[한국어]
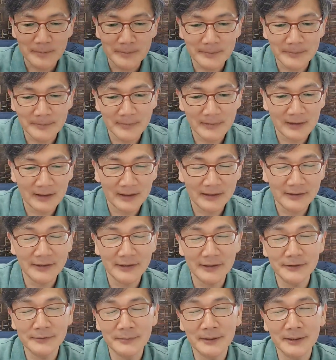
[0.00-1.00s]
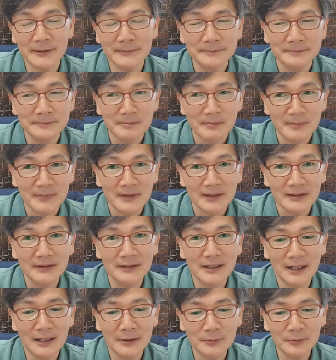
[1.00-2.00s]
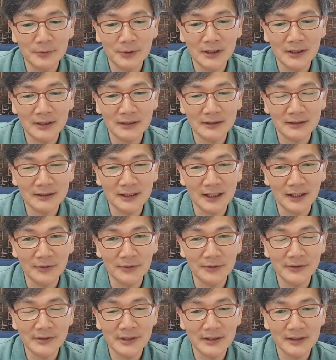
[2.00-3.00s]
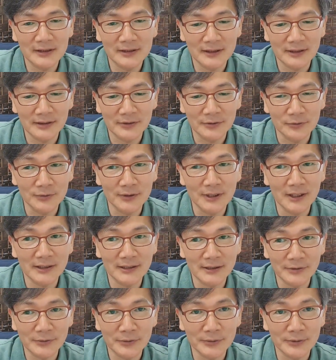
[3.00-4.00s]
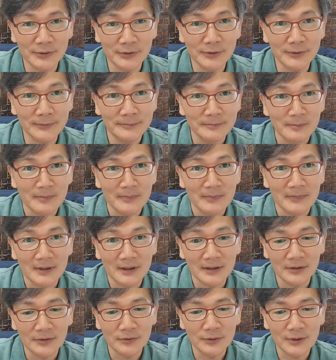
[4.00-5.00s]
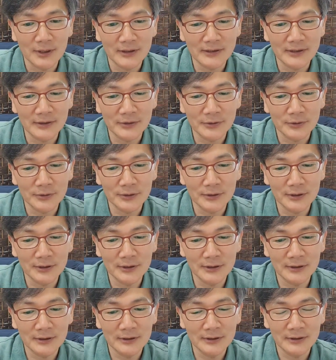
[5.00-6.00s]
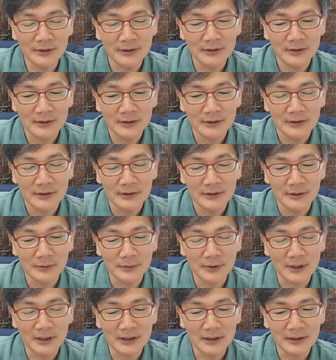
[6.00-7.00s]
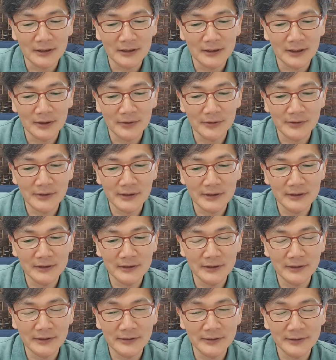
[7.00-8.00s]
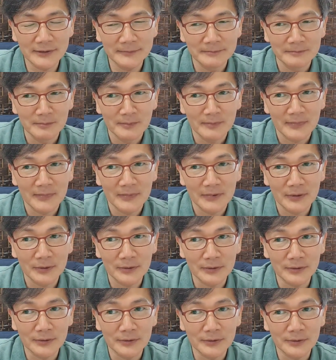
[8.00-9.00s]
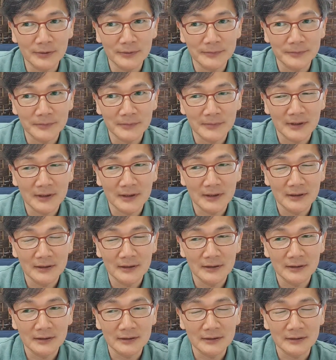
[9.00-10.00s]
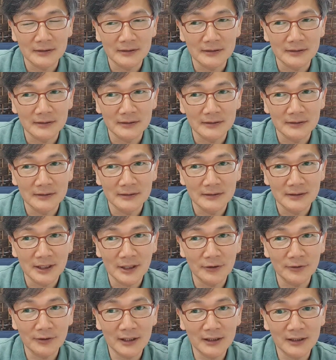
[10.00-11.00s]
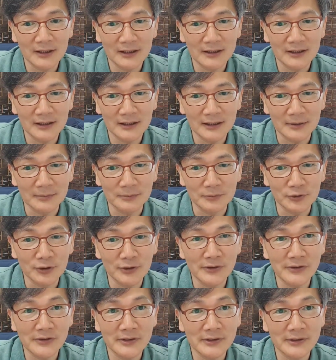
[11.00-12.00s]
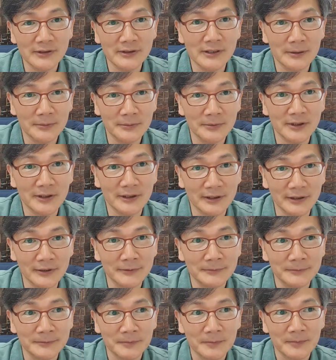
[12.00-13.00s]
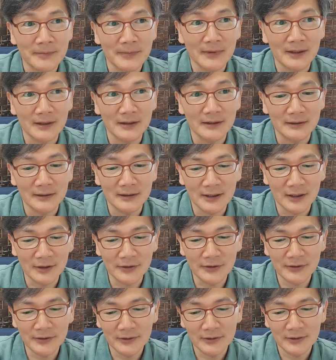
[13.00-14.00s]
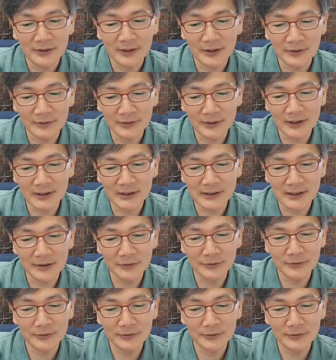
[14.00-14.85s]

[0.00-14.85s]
음, 아시겠지만 그 다음 왕 다윗에 의해 유다 자손이죠. 예, 유다 자손의 왕인 다윗에 의해서 또 어, 사울 왕가가 무너진 셈이잖아요. 예, 다윗, 다윗왕이